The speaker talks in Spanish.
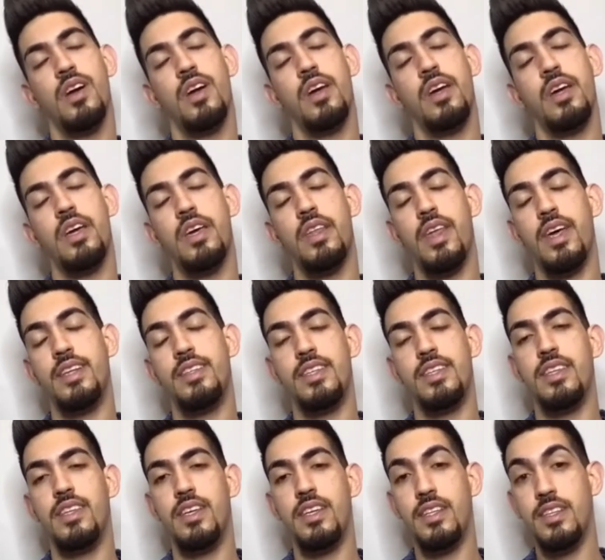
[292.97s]
y
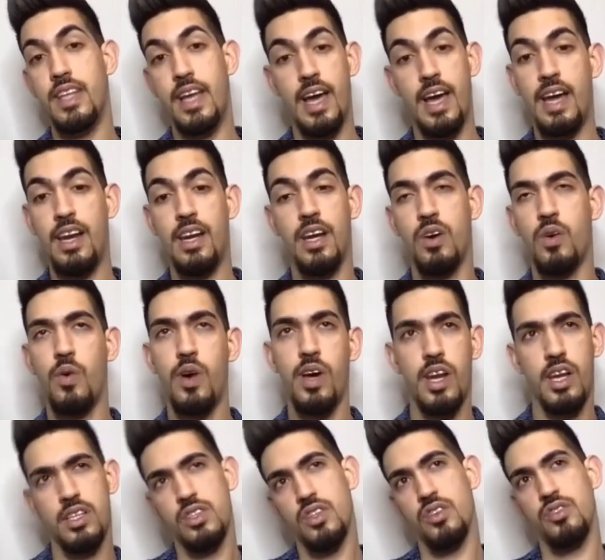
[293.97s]
decidí dejar la escuela.
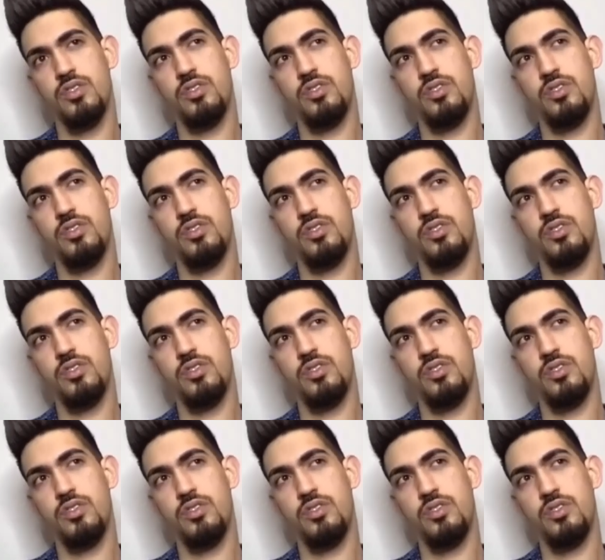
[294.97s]
Entonces,